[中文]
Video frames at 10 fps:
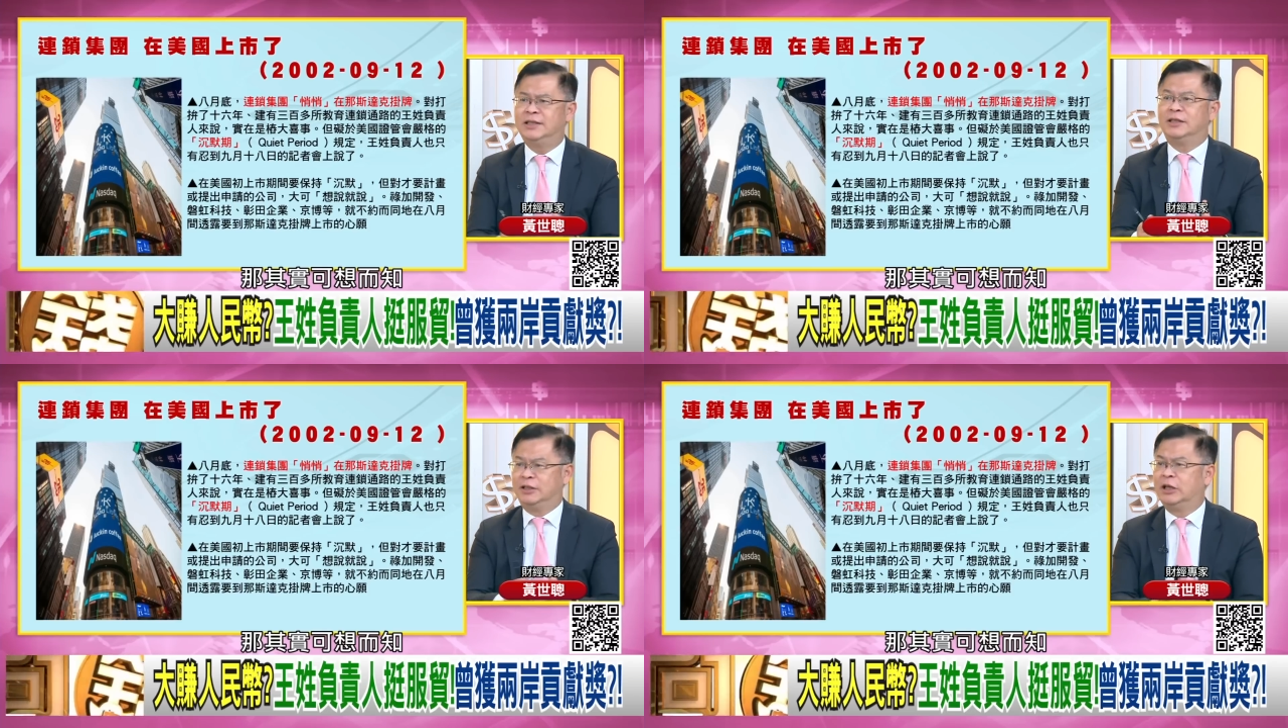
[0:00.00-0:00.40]

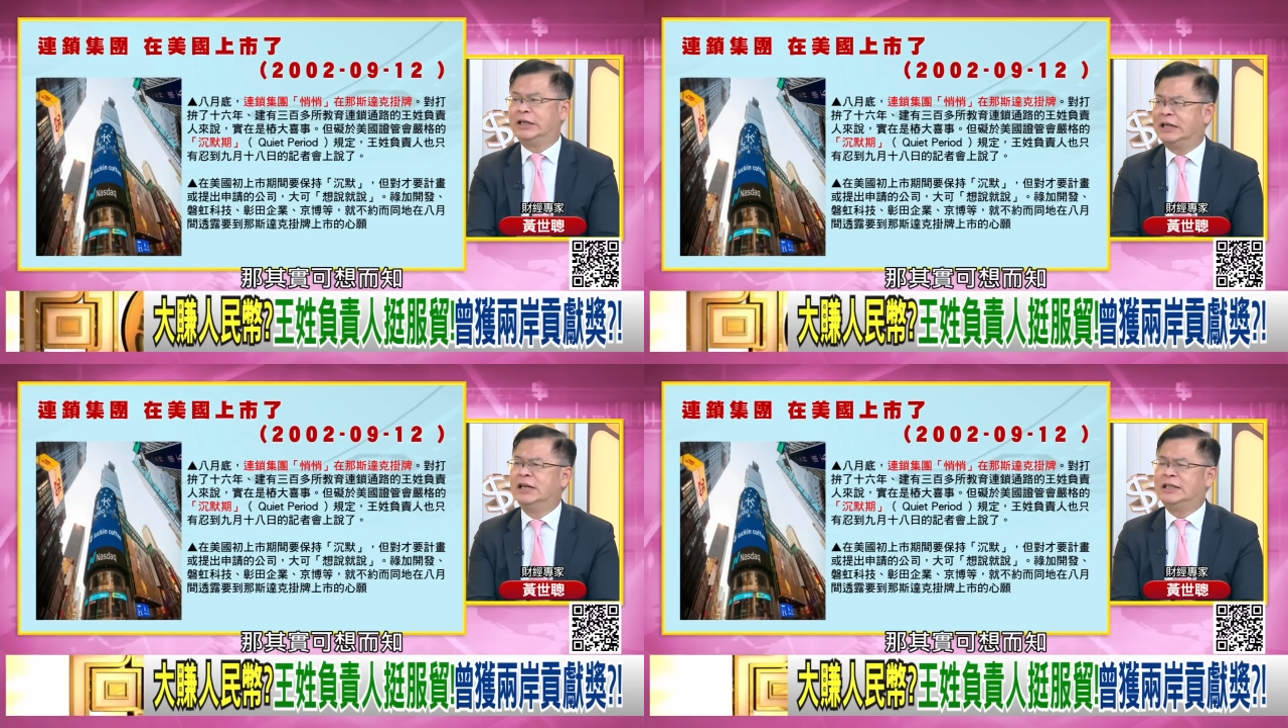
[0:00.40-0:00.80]
实也
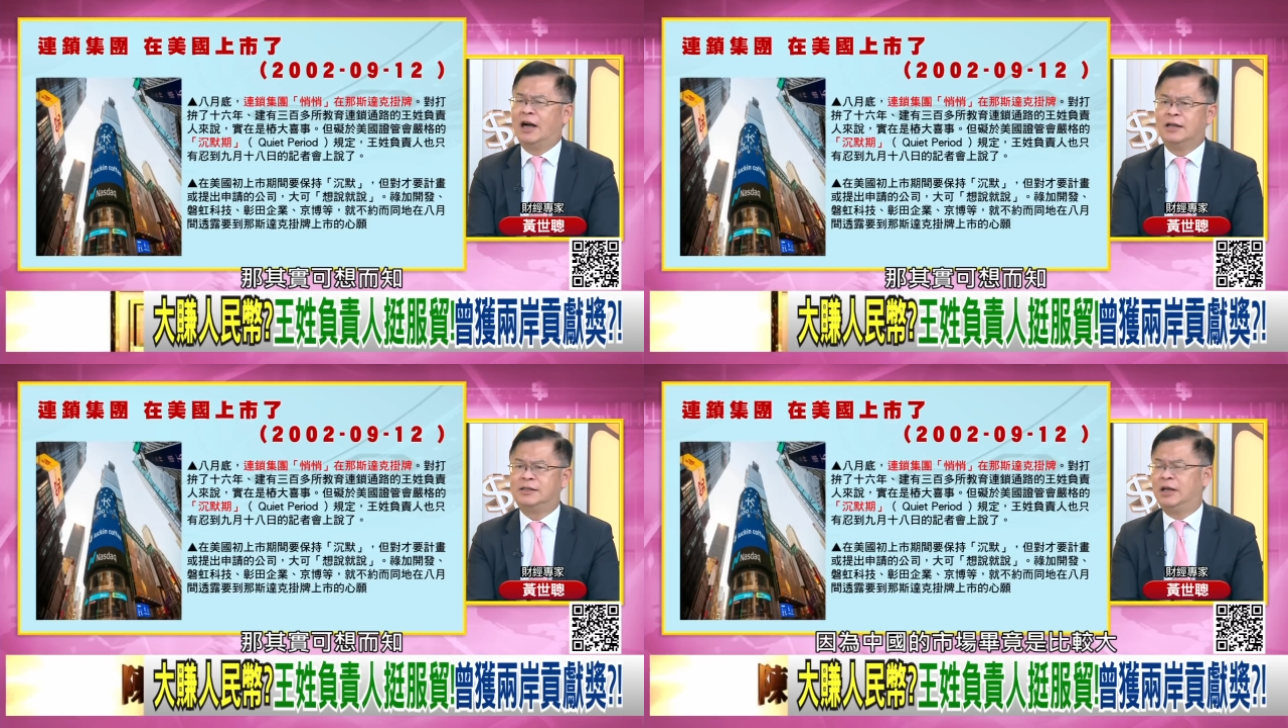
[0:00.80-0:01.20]
可
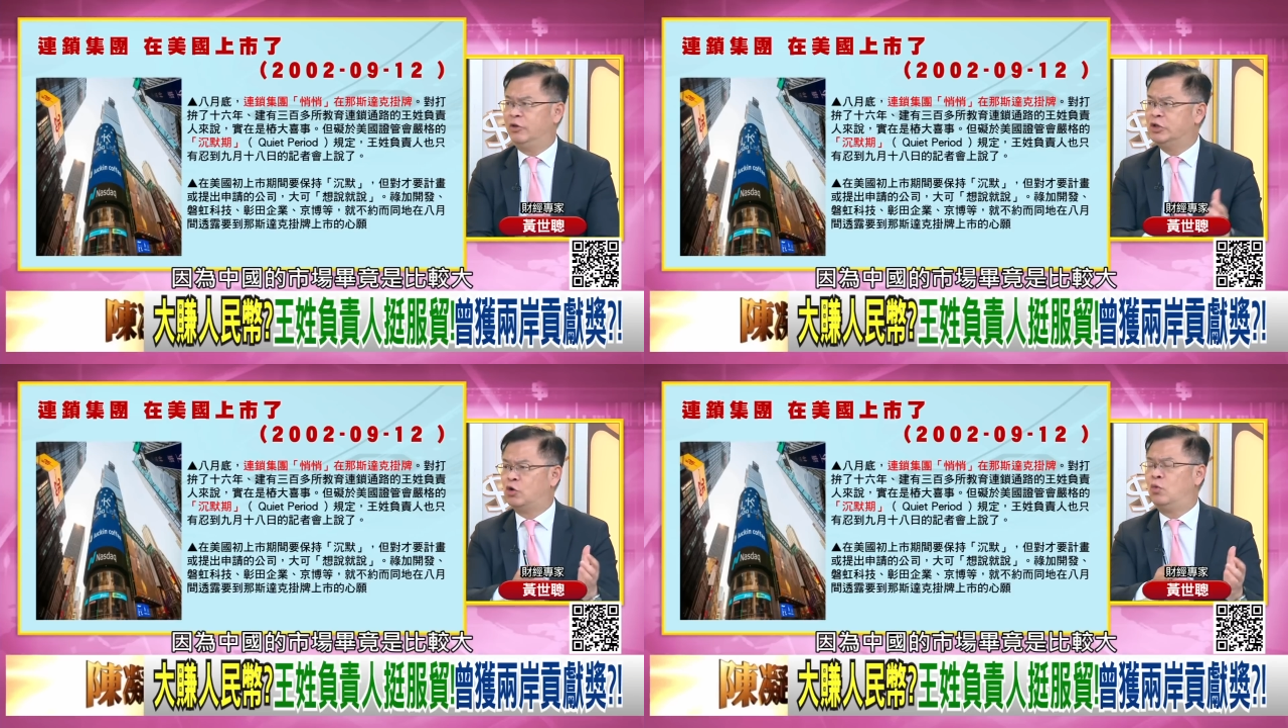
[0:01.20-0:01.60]
想而知啊，
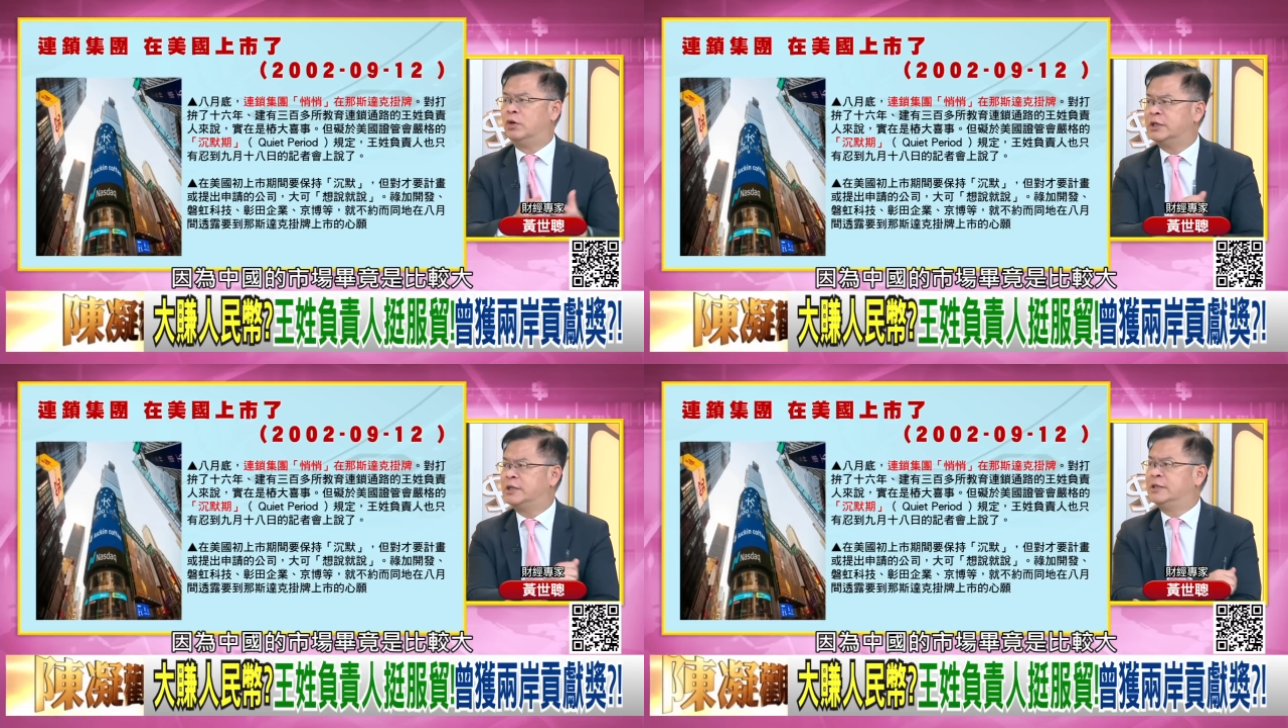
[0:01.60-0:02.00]
因为中
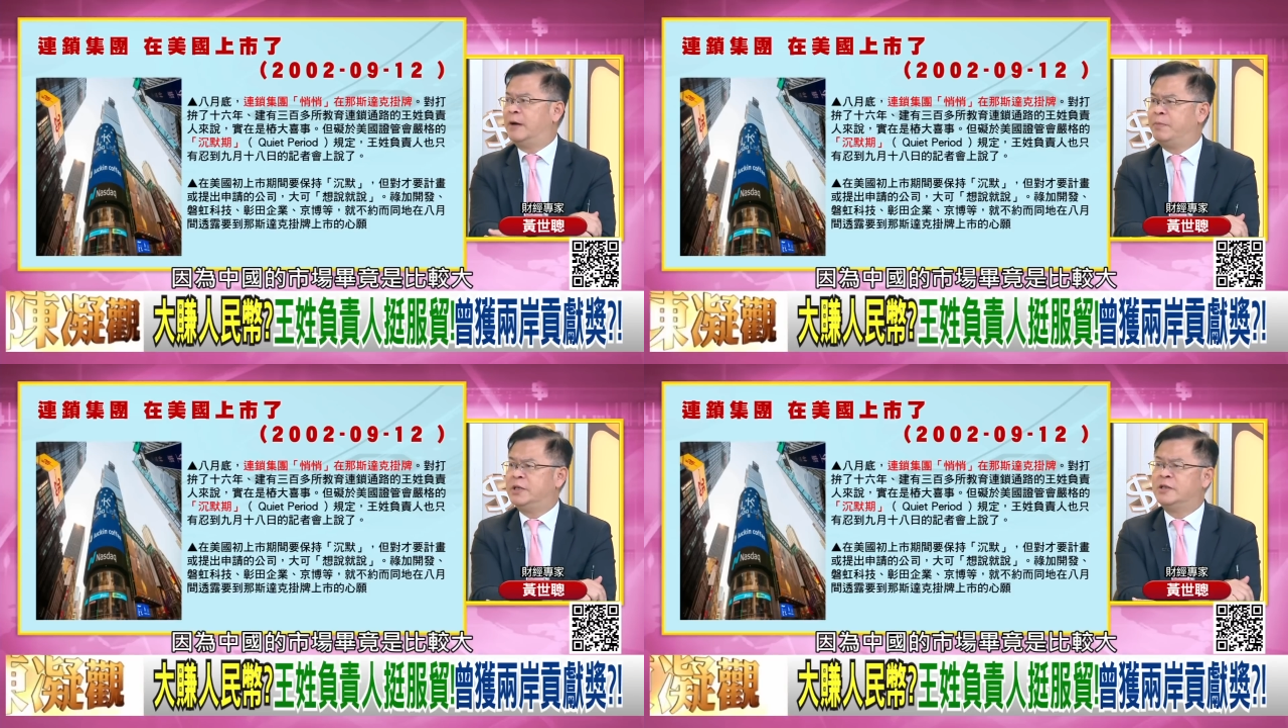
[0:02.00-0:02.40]
国的市
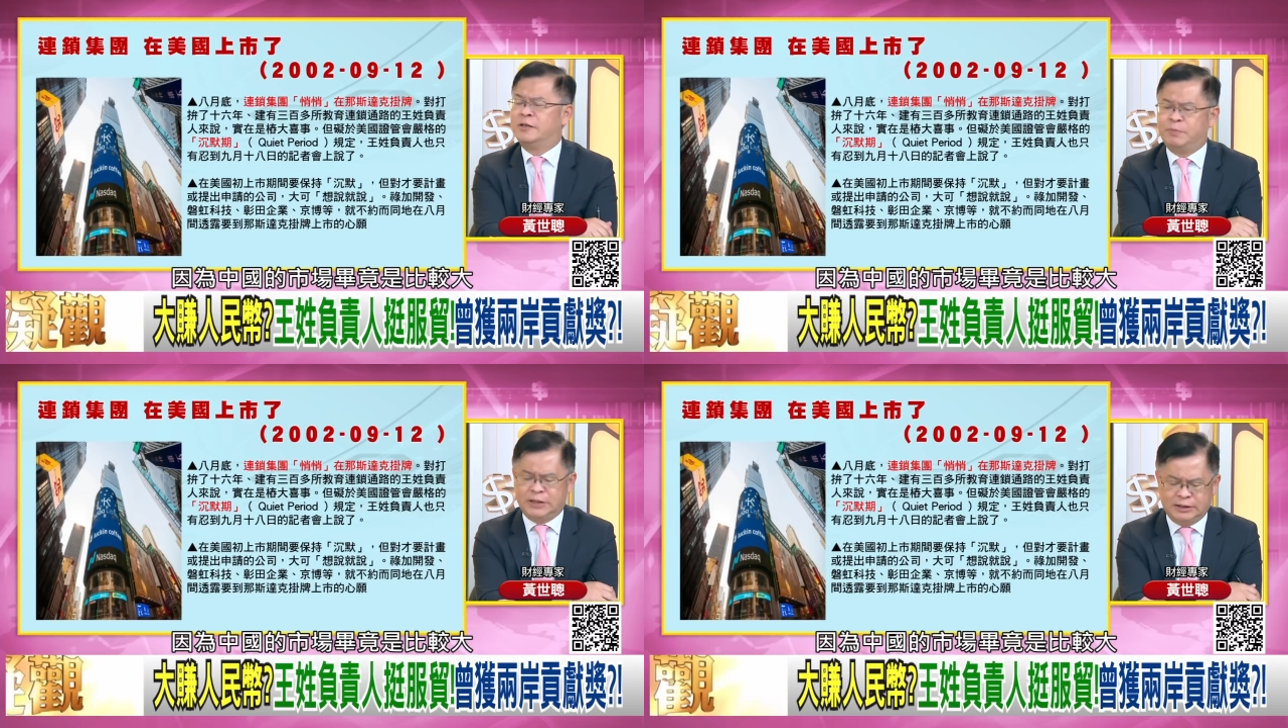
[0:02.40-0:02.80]
场毕竟
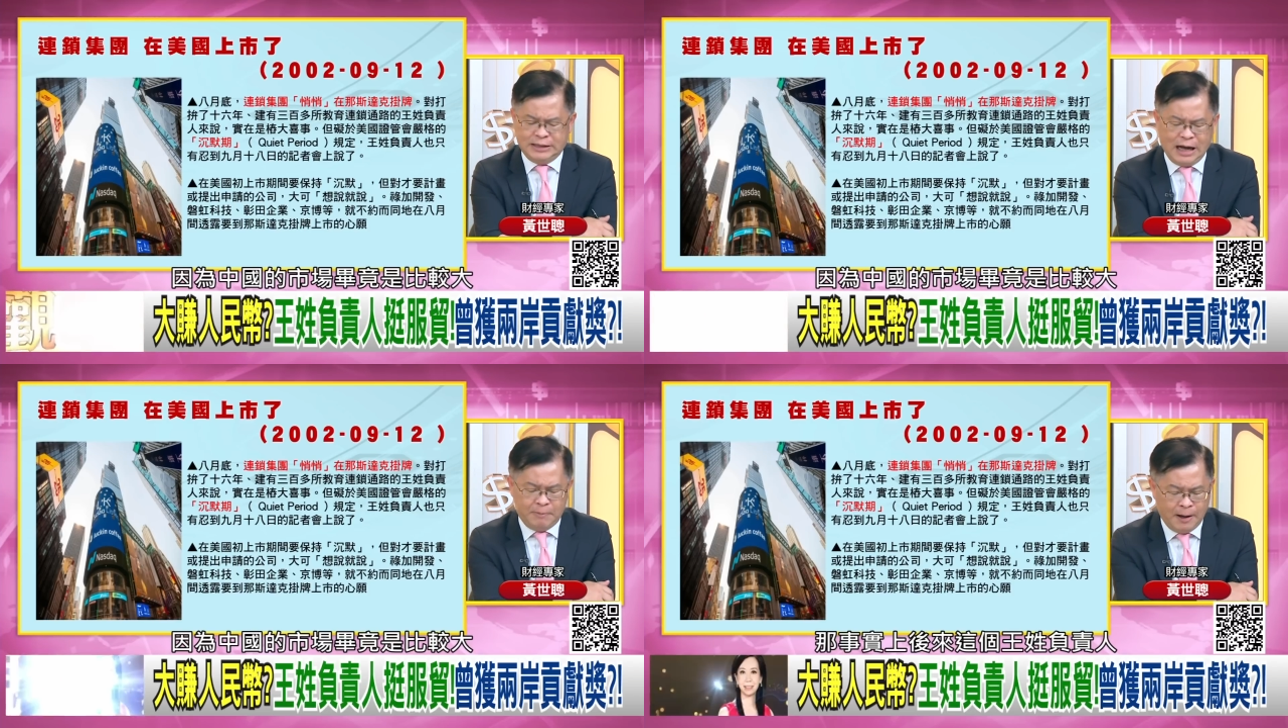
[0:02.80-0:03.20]
是比较
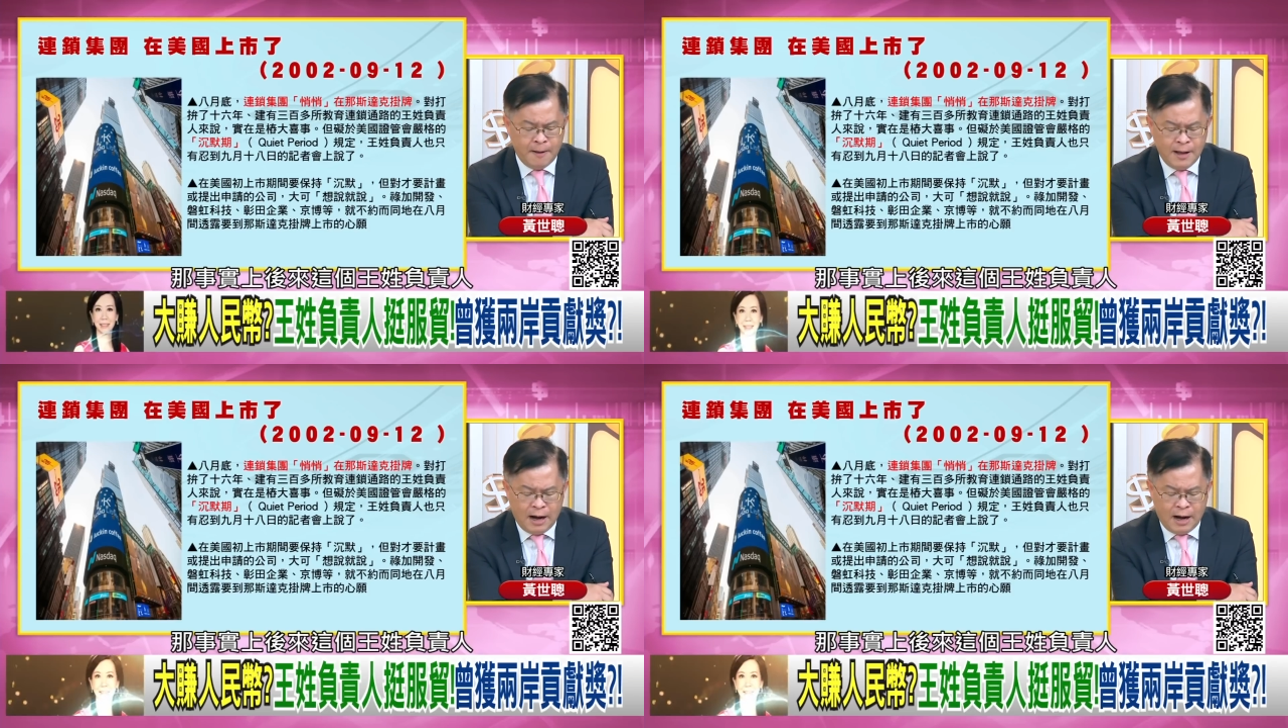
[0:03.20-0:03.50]
大嘛。